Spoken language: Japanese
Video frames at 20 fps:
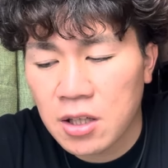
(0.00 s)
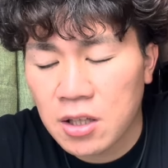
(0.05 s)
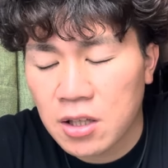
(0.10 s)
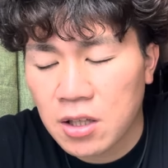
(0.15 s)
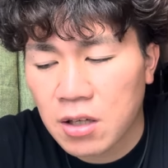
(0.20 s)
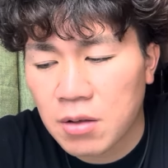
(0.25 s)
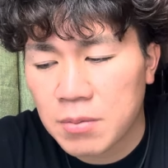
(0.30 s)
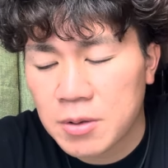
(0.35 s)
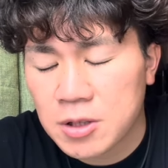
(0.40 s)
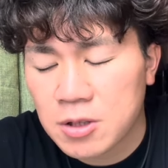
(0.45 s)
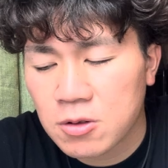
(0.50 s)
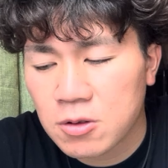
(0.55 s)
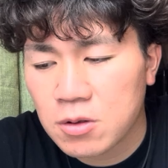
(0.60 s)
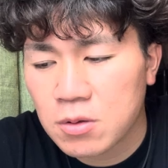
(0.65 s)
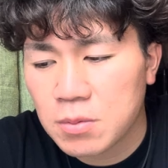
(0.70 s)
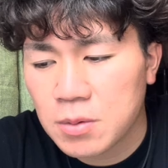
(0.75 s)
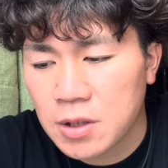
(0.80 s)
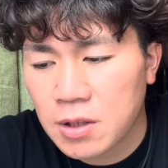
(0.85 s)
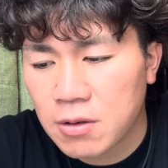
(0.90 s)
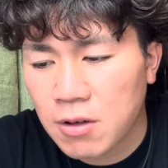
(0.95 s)
だからまあそうい
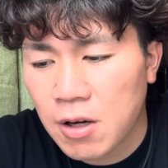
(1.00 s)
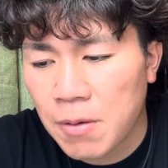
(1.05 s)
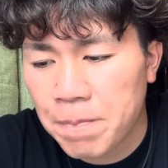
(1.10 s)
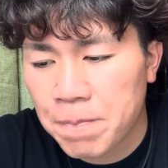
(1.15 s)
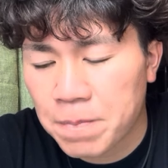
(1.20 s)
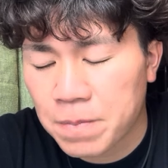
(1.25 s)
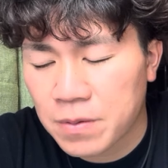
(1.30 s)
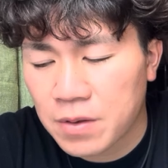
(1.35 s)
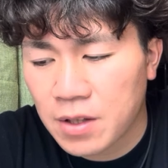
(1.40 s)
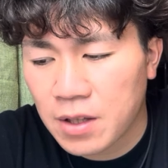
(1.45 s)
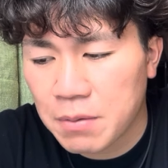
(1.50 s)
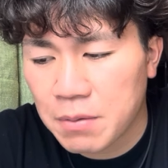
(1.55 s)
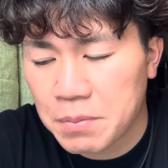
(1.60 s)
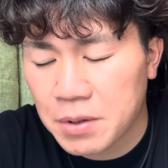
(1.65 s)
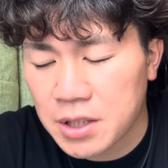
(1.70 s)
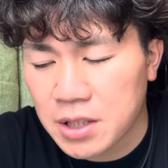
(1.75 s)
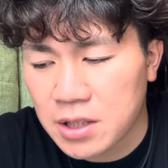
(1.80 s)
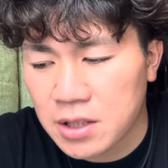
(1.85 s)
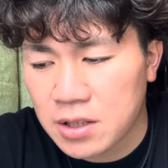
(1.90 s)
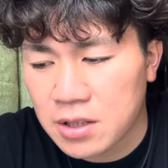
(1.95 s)
う意味では、やっぱ
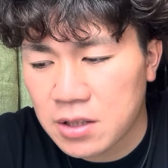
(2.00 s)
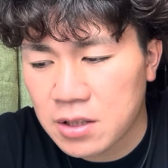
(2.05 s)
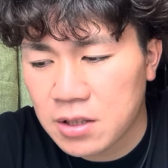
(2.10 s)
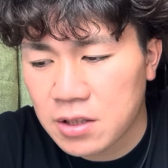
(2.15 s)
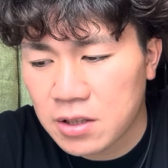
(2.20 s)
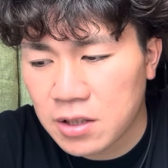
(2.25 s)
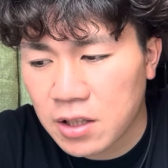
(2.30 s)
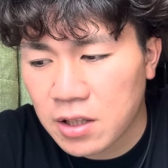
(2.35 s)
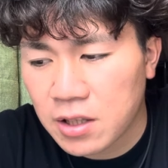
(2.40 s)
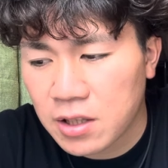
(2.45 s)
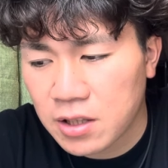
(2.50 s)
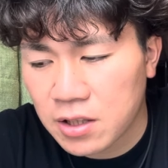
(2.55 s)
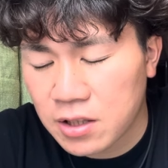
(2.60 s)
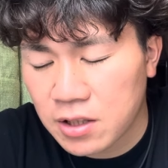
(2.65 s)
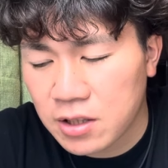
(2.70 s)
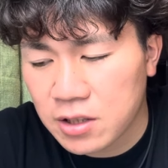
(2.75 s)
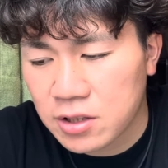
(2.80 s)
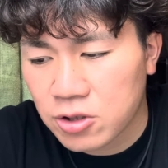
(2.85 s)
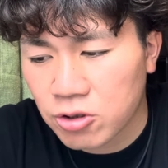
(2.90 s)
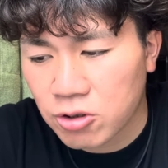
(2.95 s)
りね、
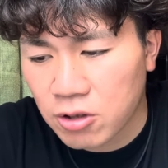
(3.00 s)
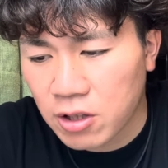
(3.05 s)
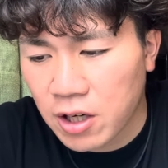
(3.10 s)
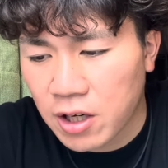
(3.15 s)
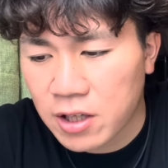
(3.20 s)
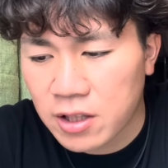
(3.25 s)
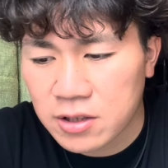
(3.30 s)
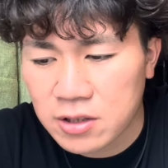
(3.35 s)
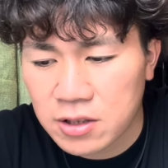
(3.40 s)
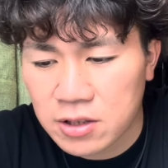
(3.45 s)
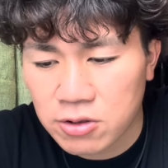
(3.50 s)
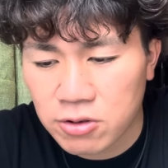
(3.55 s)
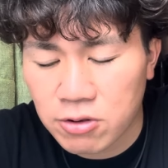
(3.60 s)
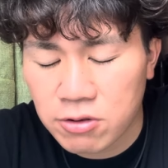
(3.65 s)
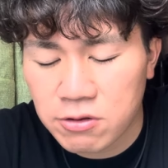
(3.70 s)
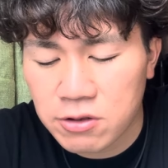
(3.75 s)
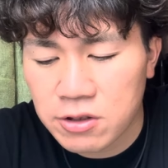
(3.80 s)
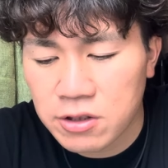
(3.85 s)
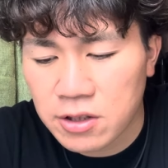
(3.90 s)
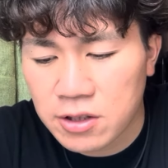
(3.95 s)
えー、ちょっとね、話はそれ
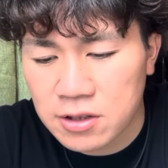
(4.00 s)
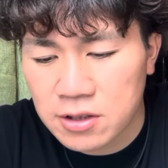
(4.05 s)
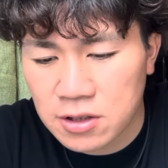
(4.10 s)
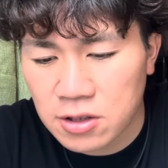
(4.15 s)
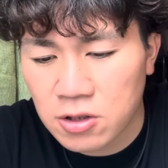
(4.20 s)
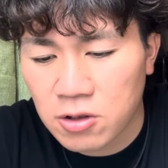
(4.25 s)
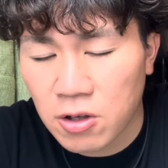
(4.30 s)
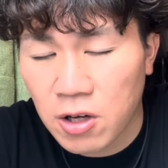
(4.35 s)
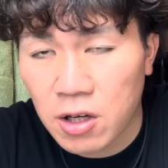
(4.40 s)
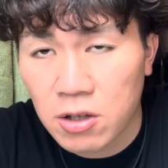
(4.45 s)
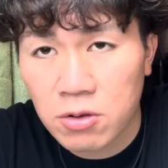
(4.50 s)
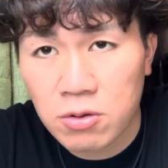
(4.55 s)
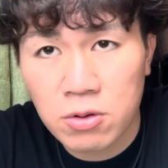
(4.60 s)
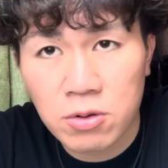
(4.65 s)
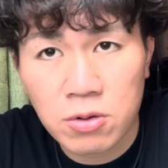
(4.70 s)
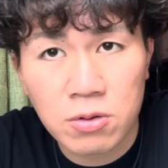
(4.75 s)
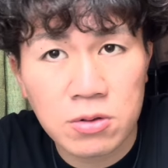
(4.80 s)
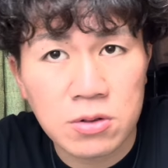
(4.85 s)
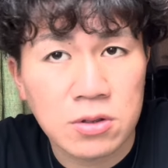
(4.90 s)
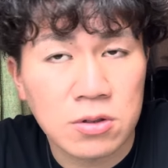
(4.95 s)
るんですけど、あの
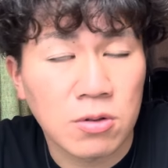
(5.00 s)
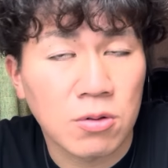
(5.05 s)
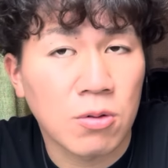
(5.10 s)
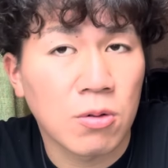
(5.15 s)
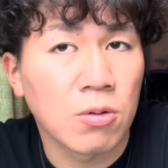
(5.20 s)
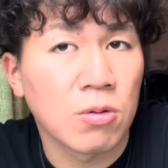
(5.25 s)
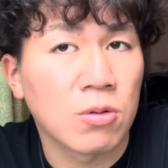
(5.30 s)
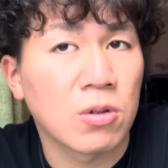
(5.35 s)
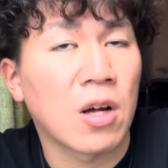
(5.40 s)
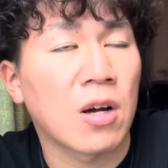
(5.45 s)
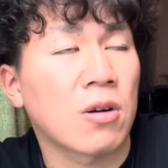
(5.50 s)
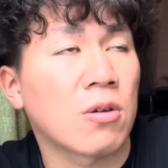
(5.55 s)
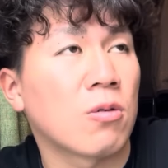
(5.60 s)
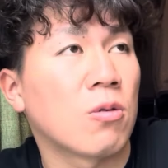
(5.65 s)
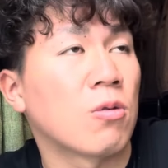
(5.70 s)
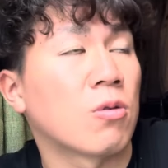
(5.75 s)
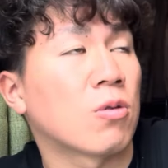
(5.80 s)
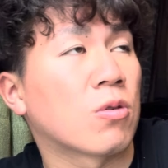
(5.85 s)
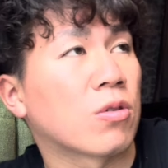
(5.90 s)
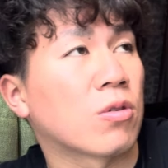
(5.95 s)
当時の江南
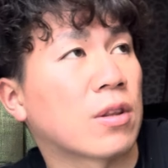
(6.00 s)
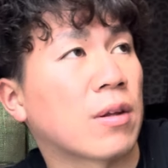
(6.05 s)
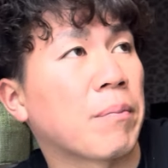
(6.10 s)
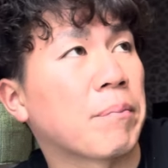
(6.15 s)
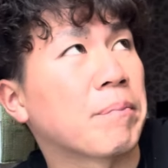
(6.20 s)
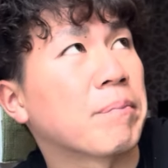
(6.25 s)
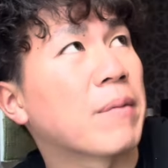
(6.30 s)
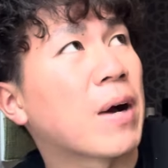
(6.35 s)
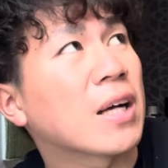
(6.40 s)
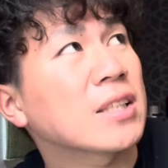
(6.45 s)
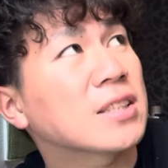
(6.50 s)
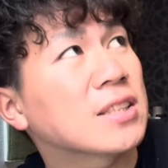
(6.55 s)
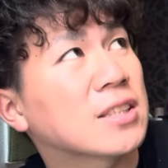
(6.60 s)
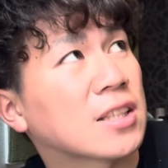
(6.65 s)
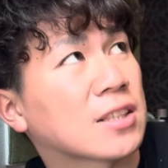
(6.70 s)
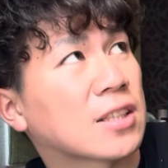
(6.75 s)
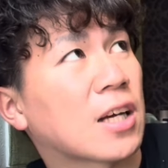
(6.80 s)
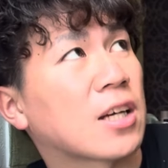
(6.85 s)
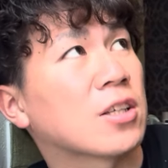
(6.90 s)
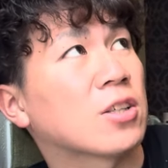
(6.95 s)
高校ってマジ
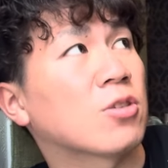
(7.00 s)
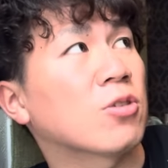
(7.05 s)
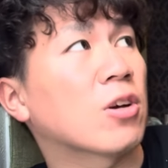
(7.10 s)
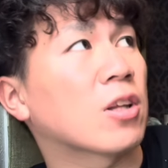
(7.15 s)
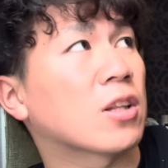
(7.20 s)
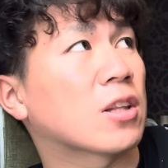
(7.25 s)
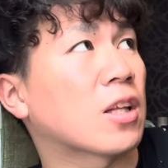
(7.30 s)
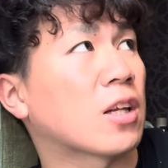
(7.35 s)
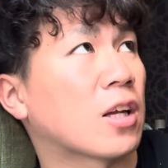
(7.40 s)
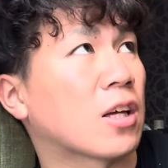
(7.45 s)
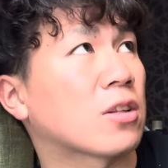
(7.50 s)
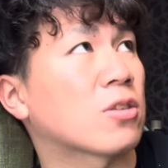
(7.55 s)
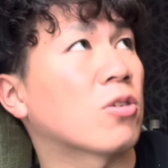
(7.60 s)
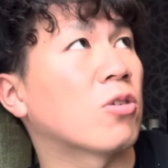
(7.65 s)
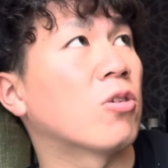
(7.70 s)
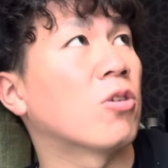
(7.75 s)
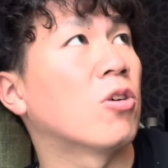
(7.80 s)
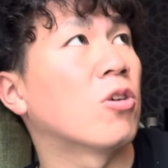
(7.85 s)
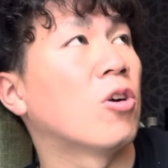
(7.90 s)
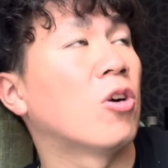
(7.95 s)
で最強やったなと。